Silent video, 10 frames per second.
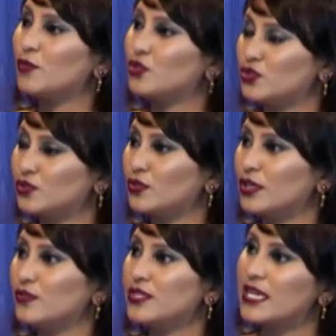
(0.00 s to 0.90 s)
যেসব
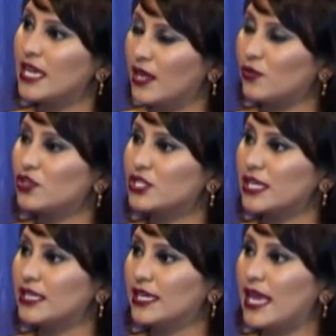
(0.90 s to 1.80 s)
ওষুধ তৈরি হচ্ছে
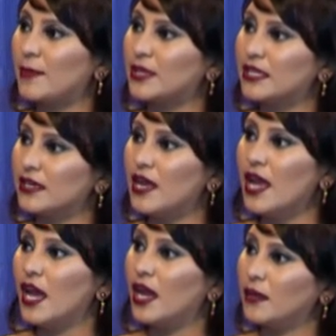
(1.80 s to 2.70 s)
এগুলোর সাথে কি
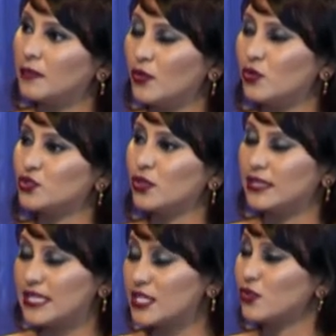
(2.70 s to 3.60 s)
আমাদের
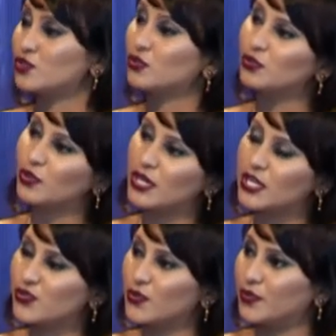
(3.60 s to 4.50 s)
দেশে ওষুধ
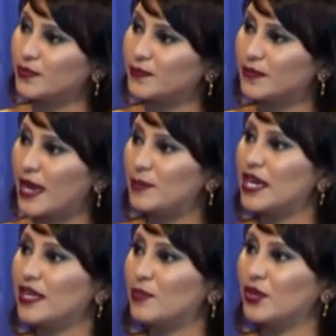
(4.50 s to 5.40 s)
তুলনাযোগ্য
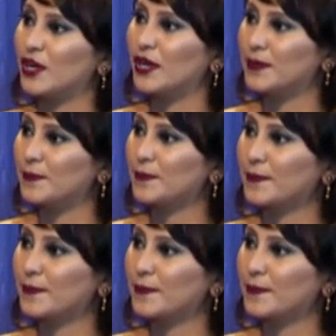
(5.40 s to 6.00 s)
হ্যাঁ, এটা খুব